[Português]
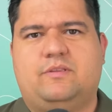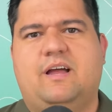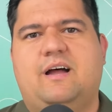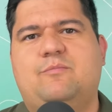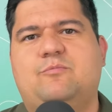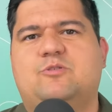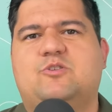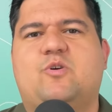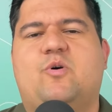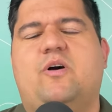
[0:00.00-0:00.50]

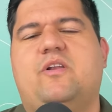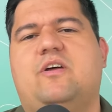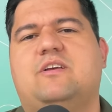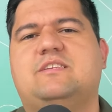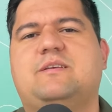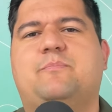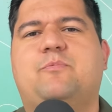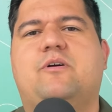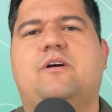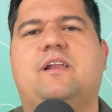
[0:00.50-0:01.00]
Vamos com a
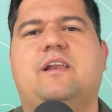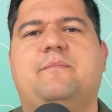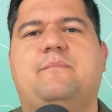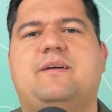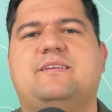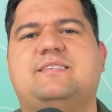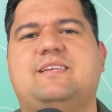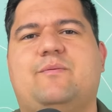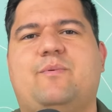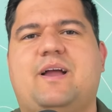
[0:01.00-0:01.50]
nossa
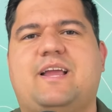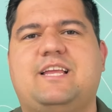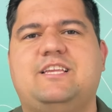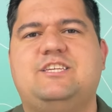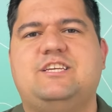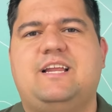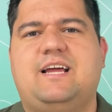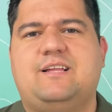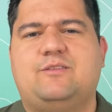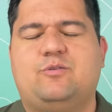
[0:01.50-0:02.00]
programação aqui
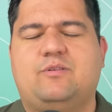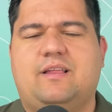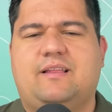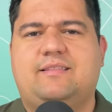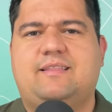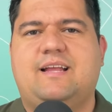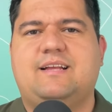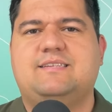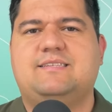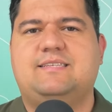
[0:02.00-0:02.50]
direto da
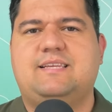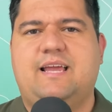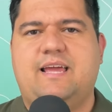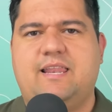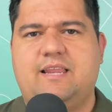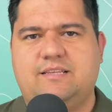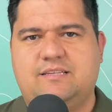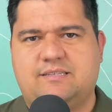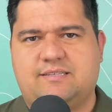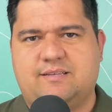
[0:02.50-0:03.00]

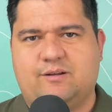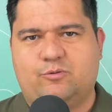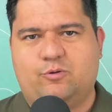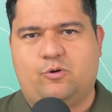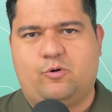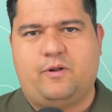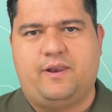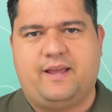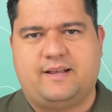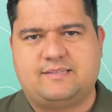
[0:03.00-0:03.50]
terceira edição
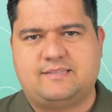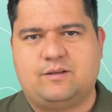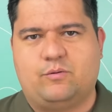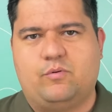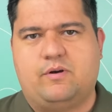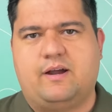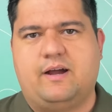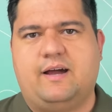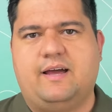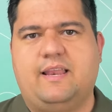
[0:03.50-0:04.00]
do
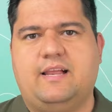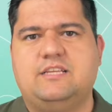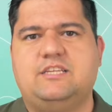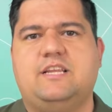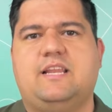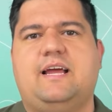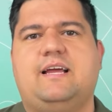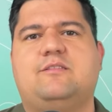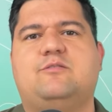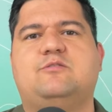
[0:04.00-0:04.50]
Conexão Cana,
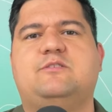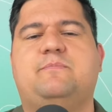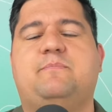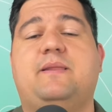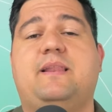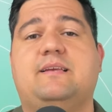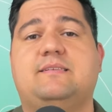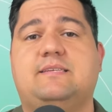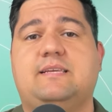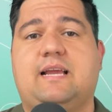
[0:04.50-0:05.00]
direto de
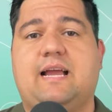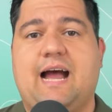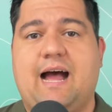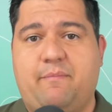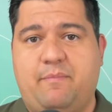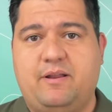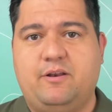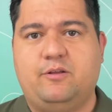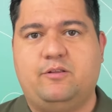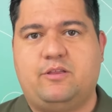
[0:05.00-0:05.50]

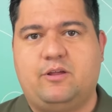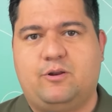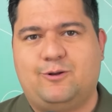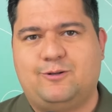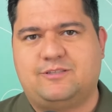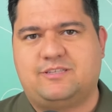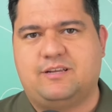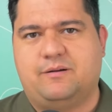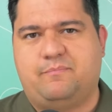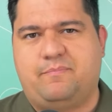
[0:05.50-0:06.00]
Piracicaba, no
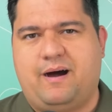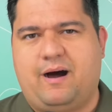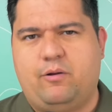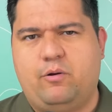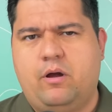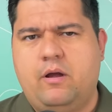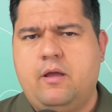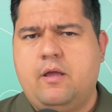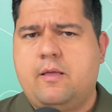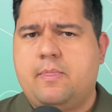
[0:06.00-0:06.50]
interior de São
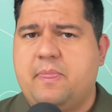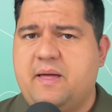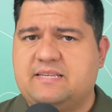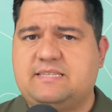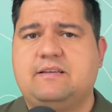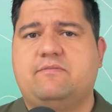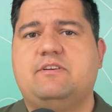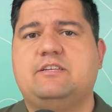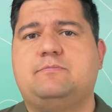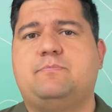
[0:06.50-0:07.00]
Paulo.
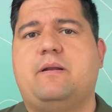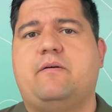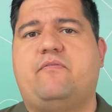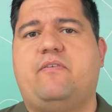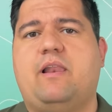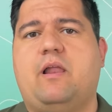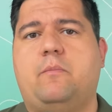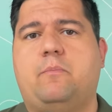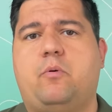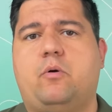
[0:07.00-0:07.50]
Dessa vez para
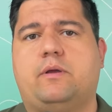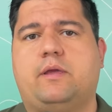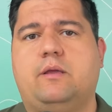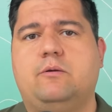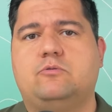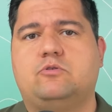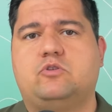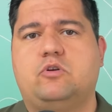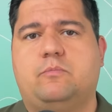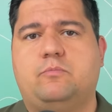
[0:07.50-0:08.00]
falar um
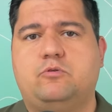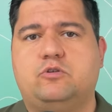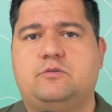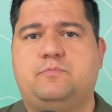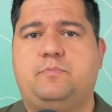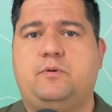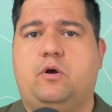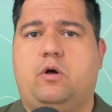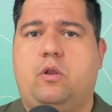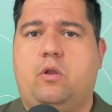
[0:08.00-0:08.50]
pouquinho sobre os
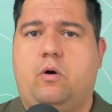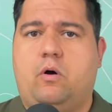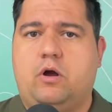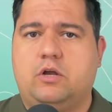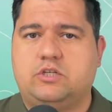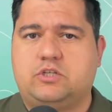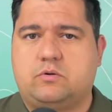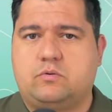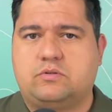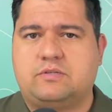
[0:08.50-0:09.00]

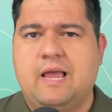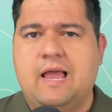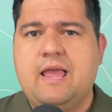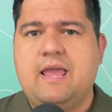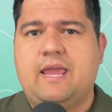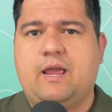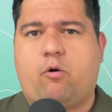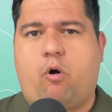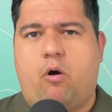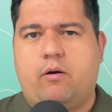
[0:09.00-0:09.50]
biológicos
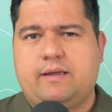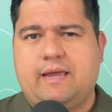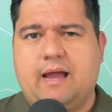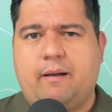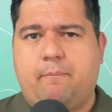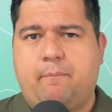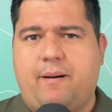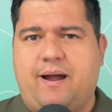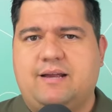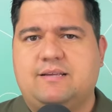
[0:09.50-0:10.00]
e qual que é
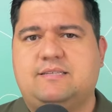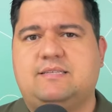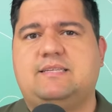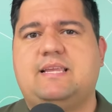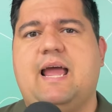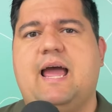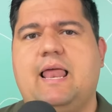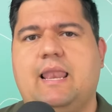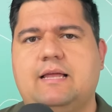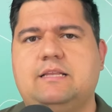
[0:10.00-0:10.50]
a
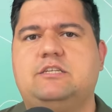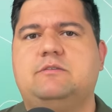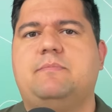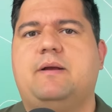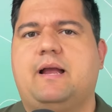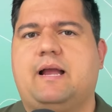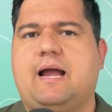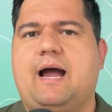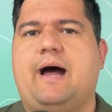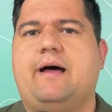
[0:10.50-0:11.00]
parcela de
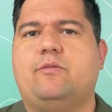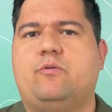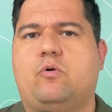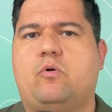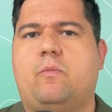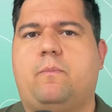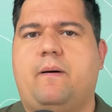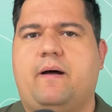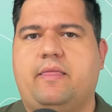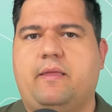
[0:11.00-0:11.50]
mercado
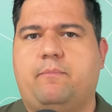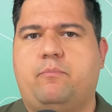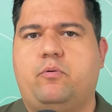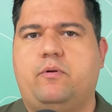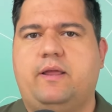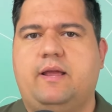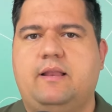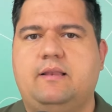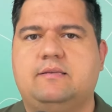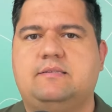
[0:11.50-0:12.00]
ocupada
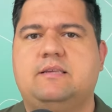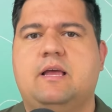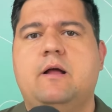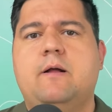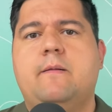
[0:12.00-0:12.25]
por eles,